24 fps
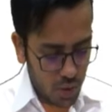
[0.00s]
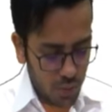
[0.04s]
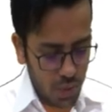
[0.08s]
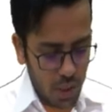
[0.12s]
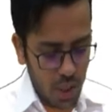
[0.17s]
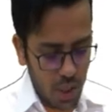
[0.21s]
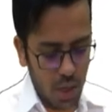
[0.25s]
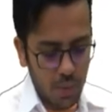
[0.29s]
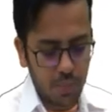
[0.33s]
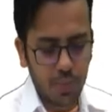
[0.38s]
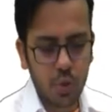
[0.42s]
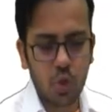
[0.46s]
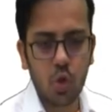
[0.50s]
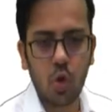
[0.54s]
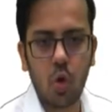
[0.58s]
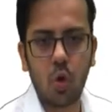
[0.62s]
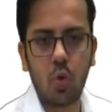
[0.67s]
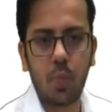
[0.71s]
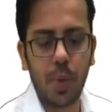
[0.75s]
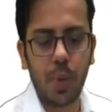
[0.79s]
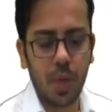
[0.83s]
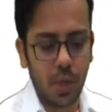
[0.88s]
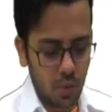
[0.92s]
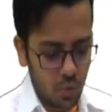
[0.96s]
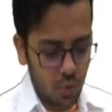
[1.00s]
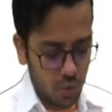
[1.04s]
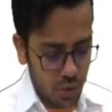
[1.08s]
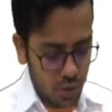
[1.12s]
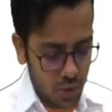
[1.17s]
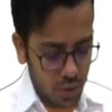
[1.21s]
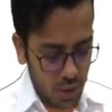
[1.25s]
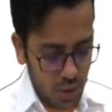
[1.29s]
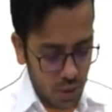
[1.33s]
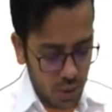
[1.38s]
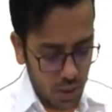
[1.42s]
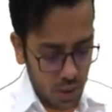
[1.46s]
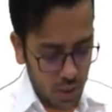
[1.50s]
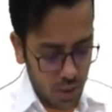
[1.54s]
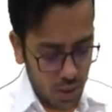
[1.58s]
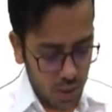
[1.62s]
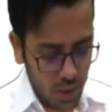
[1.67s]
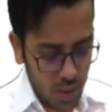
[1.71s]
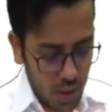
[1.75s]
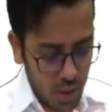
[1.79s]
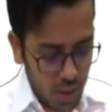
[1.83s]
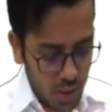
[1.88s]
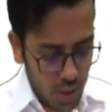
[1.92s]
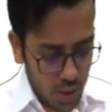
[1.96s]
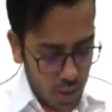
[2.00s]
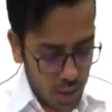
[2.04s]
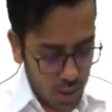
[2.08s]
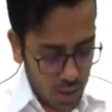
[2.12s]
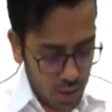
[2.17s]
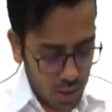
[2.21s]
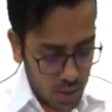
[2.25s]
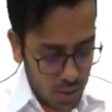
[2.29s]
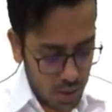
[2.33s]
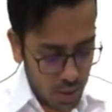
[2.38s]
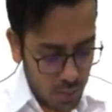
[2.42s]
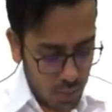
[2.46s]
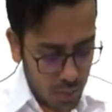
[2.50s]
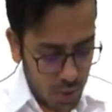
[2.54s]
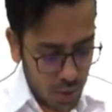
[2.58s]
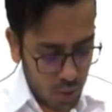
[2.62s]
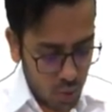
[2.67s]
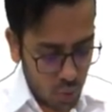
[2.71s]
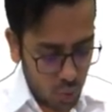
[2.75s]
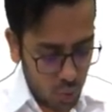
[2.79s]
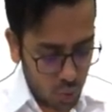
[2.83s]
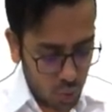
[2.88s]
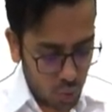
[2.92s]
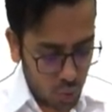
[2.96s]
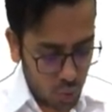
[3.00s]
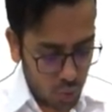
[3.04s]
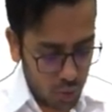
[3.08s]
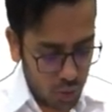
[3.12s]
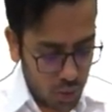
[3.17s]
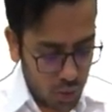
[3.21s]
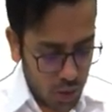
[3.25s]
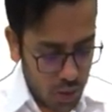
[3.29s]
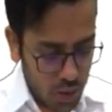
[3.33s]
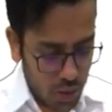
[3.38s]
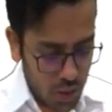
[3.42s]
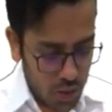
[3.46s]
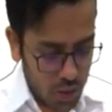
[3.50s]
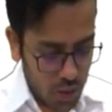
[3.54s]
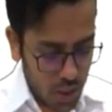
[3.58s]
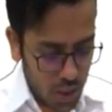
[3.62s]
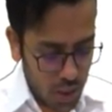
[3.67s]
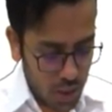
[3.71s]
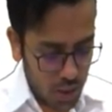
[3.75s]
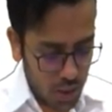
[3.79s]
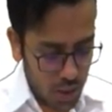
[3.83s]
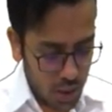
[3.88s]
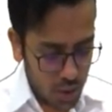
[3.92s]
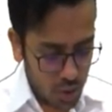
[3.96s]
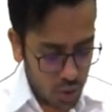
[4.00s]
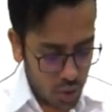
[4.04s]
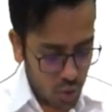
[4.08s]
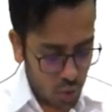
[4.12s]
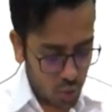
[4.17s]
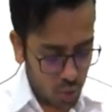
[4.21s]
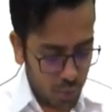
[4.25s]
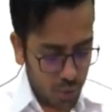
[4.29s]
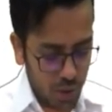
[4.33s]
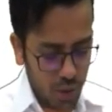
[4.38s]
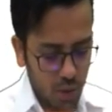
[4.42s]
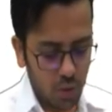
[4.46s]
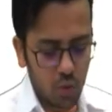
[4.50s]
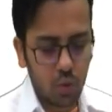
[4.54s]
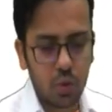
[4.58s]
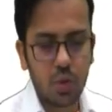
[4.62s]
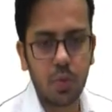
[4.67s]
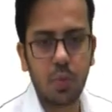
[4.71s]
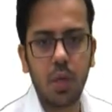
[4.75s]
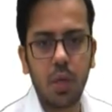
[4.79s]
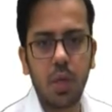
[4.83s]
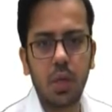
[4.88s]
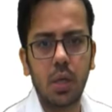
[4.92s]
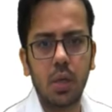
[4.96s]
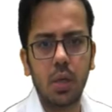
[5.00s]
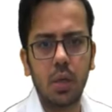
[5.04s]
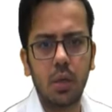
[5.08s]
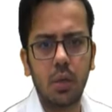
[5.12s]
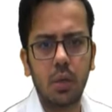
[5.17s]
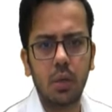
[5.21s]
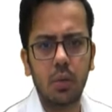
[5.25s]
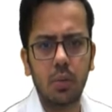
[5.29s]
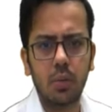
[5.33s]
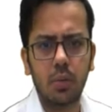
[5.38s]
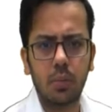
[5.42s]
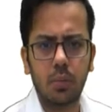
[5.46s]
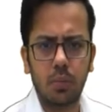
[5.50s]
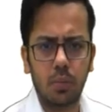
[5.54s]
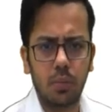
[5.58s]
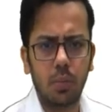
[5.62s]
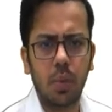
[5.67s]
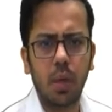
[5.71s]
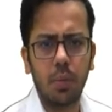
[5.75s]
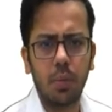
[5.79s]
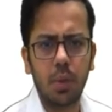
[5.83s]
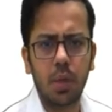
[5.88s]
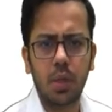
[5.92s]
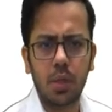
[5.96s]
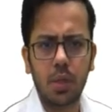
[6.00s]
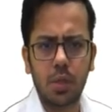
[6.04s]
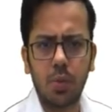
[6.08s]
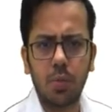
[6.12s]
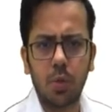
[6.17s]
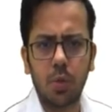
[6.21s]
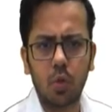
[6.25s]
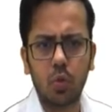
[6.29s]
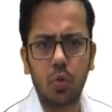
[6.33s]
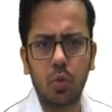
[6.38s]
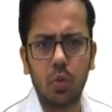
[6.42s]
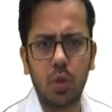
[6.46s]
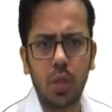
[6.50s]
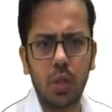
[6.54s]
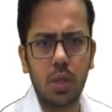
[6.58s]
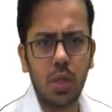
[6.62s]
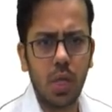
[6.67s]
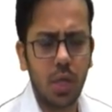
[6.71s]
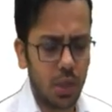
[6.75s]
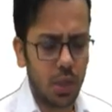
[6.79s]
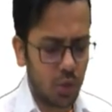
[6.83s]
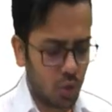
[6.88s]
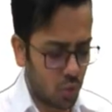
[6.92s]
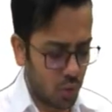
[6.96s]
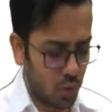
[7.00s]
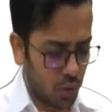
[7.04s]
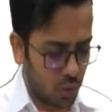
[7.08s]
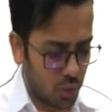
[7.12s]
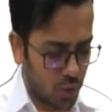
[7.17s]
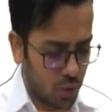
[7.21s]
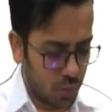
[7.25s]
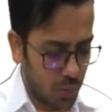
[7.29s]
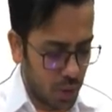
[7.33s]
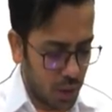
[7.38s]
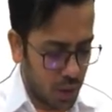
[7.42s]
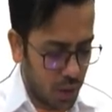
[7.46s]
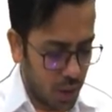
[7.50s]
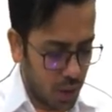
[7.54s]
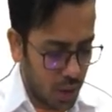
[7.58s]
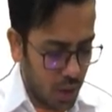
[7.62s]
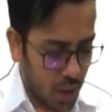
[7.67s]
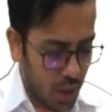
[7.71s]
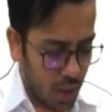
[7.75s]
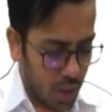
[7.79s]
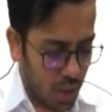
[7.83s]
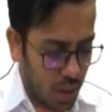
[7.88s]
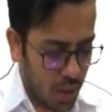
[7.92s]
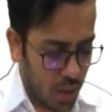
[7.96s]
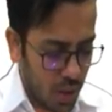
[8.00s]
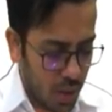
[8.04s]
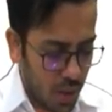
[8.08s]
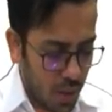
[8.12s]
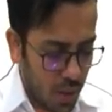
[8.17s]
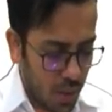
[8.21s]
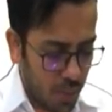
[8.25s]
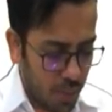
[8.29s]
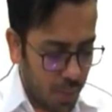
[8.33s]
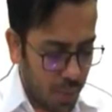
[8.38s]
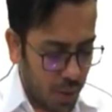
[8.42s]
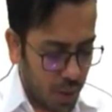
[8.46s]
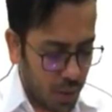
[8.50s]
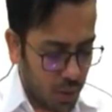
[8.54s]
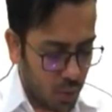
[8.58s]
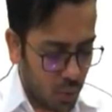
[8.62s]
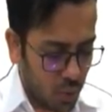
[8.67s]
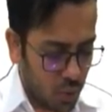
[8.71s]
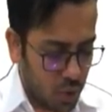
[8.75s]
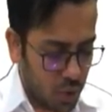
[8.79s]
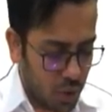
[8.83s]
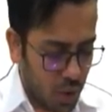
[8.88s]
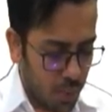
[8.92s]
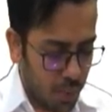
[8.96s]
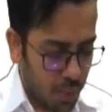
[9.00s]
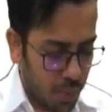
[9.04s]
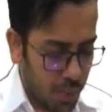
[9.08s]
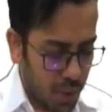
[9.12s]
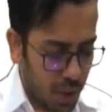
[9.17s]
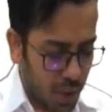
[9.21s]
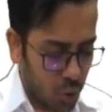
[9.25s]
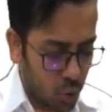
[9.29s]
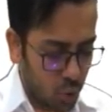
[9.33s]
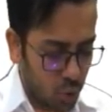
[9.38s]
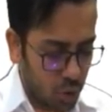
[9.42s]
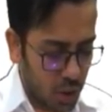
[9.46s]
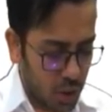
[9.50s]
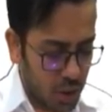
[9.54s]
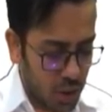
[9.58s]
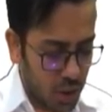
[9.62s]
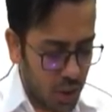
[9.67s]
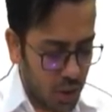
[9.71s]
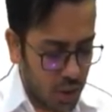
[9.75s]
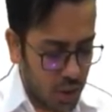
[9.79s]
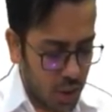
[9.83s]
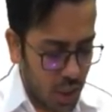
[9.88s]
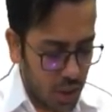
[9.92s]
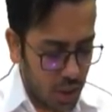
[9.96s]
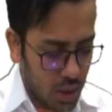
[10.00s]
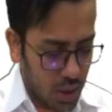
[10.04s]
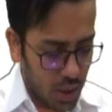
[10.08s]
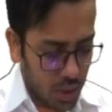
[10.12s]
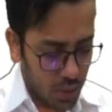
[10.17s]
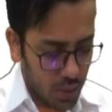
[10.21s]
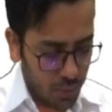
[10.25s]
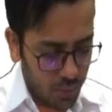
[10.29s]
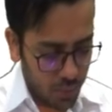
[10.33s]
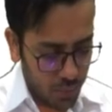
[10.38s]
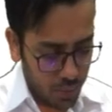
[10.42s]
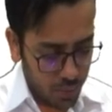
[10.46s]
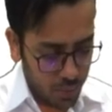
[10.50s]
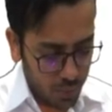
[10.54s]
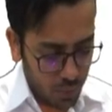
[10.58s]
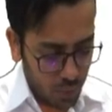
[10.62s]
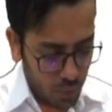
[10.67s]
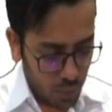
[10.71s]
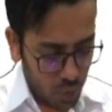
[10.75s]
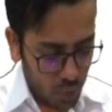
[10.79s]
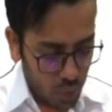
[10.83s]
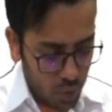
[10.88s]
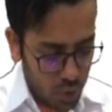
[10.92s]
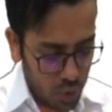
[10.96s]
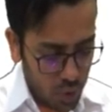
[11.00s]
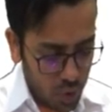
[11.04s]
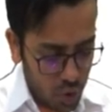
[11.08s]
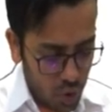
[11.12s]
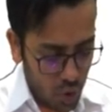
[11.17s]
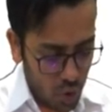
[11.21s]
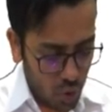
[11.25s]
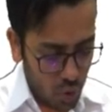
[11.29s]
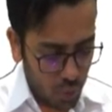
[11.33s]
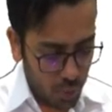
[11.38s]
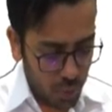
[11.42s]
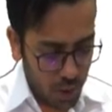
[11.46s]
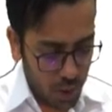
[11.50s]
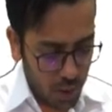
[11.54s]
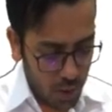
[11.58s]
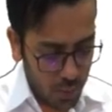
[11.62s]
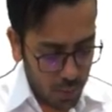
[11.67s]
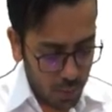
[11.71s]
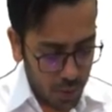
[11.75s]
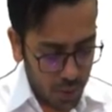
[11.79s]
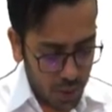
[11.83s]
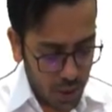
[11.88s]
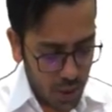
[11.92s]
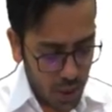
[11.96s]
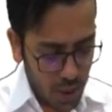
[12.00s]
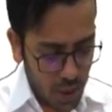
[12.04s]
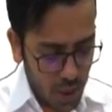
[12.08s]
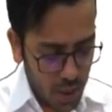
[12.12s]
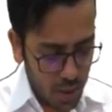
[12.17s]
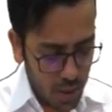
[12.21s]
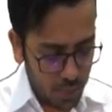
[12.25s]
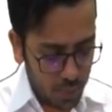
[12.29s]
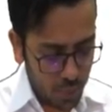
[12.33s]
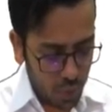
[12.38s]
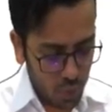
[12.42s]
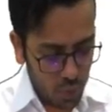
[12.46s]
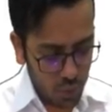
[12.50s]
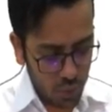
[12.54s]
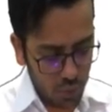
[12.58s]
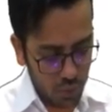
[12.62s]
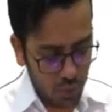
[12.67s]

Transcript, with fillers: में आप सौ रुपये के गुड्स दे देंगे कस्टमर को तो दस हज़ार एक सौ रुपये के गुड्स मिल रहे हैं बराबर कस्टमर को तो दस हज़ार एक सौ के गुड्स मिल गए पर उसने पे तो दस ही हज़ार किया तो उसने सौ रुपये कम पे किया आपको